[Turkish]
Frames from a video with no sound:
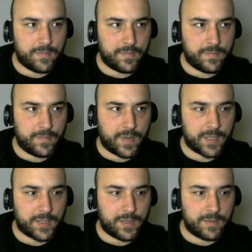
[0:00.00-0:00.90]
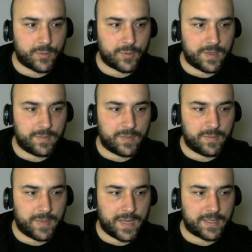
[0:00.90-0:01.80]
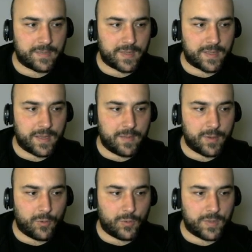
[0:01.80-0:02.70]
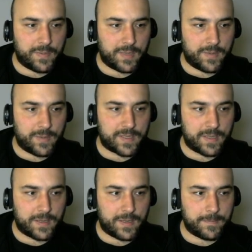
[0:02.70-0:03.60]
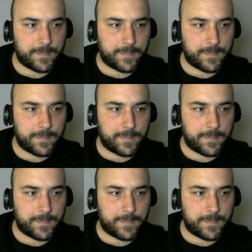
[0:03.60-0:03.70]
başlayalım şunları biz bir Blacksmith'te. Bir 10 yapalım hepsini.